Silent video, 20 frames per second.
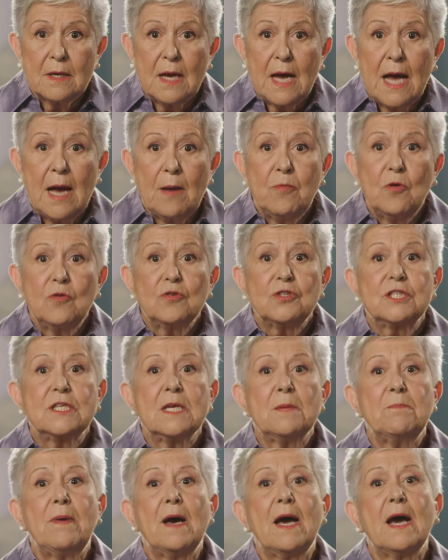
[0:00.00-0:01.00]

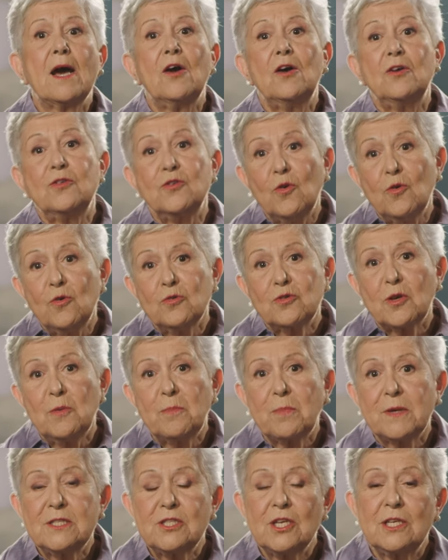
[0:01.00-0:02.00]
Embauchée par un autre
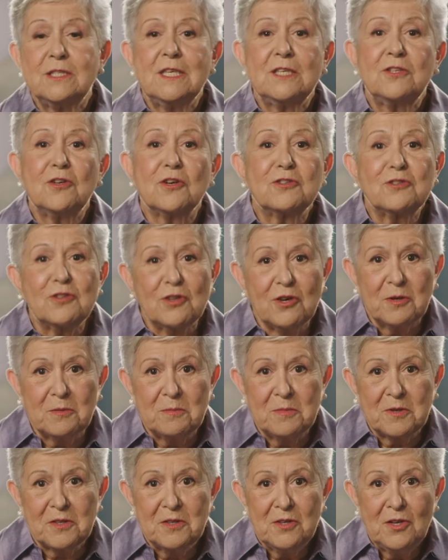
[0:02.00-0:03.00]
prisonnier
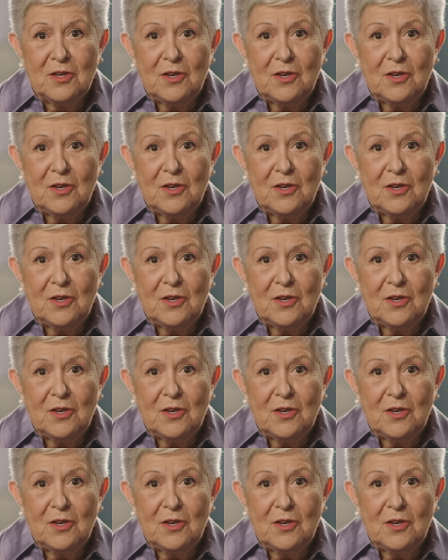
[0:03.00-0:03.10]
d'octobre,